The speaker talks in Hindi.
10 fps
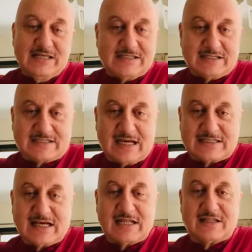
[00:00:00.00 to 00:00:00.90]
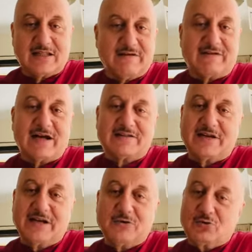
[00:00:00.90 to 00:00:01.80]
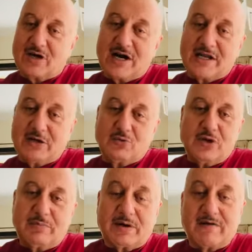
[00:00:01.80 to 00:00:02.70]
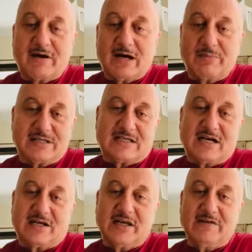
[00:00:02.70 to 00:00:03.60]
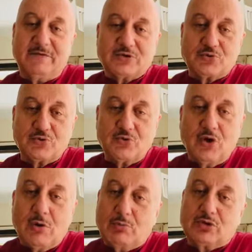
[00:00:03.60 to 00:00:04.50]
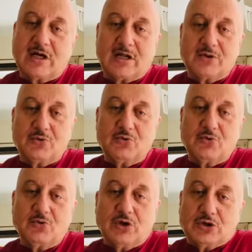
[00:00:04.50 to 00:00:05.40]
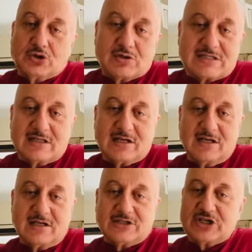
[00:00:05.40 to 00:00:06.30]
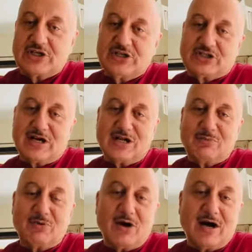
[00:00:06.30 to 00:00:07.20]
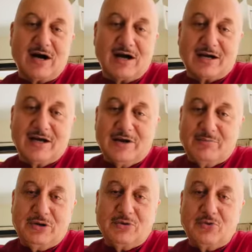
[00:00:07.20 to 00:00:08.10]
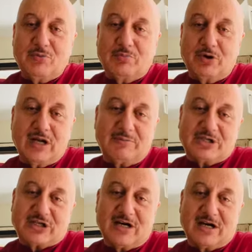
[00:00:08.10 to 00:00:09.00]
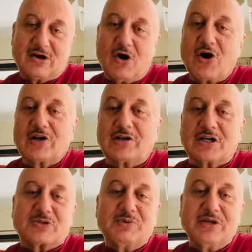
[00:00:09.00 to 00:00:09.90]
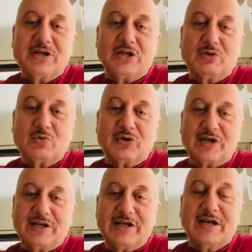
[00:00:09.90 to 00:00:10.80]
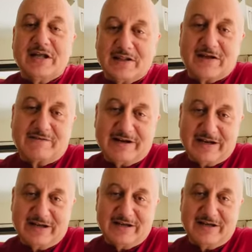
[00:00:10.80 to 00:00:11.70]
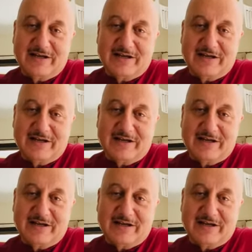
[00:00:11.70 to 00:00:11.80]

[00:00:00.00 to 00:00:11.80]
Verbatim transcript: इसके साथ साथ नवरात्रि उगाड़ी गुड़ी पड़वा बैसाखी विशु पुथनदू जुरसिथल चेटी चांद बुहाग बिहू पोला बैशाख और कश्मीरी हिंदुओं के लिए नवरे हैं